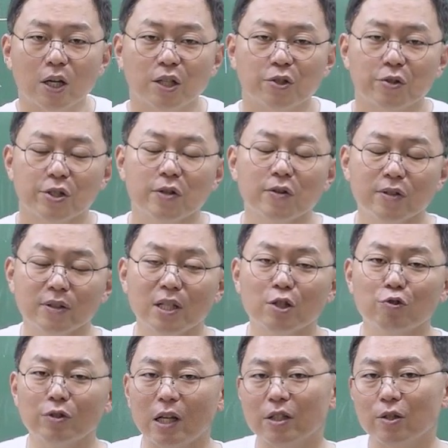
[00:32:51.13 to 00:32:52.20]
그래서 시험
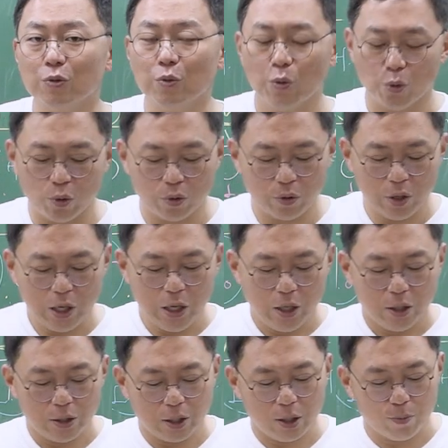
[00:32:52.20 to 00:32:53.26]
끝나고 나서도 이런
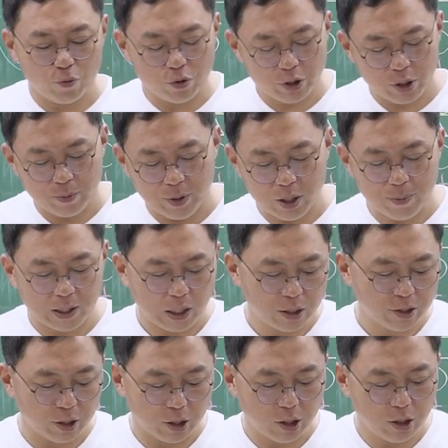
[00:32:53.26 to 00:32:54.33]
제가 문자를 많이
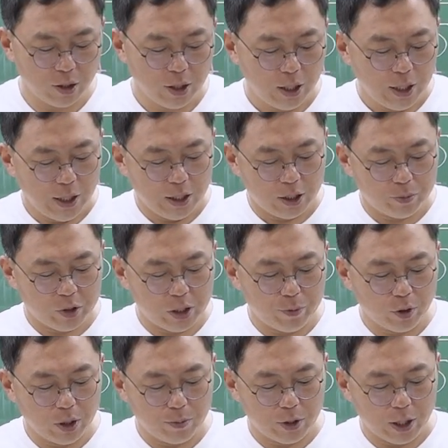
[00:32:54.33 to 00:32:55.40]
받았어요.
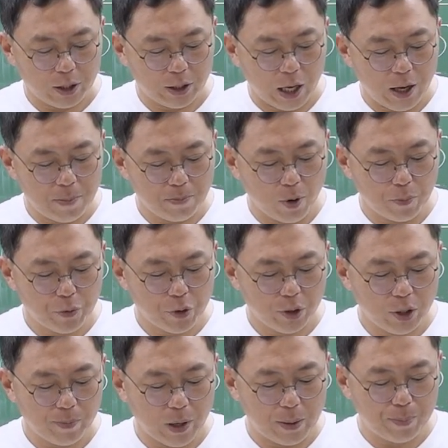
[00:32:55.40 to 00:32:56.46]
17번입니다. 다음
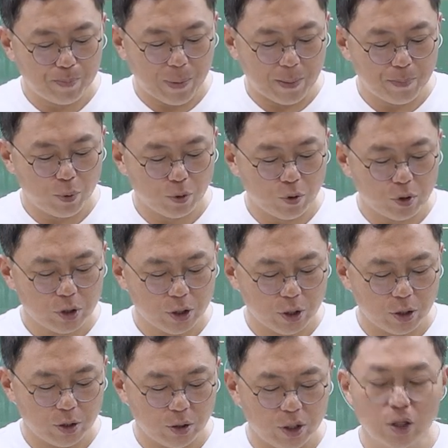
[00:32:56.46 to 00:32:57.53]
법령이 반포된
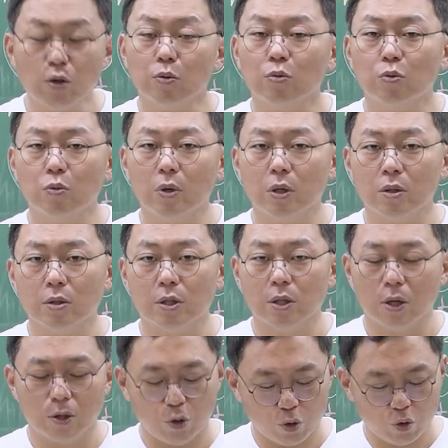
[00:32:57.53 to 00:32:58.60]
시기는 이것 또한
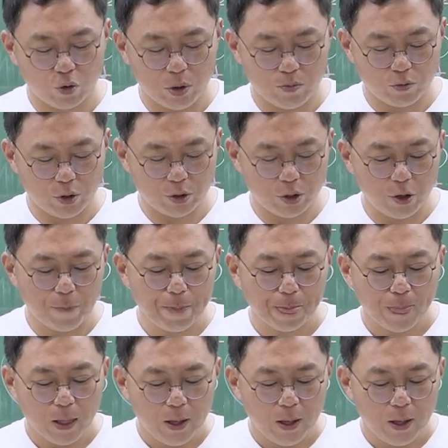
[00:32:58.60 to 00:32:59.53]
제가 적중한 문제죠.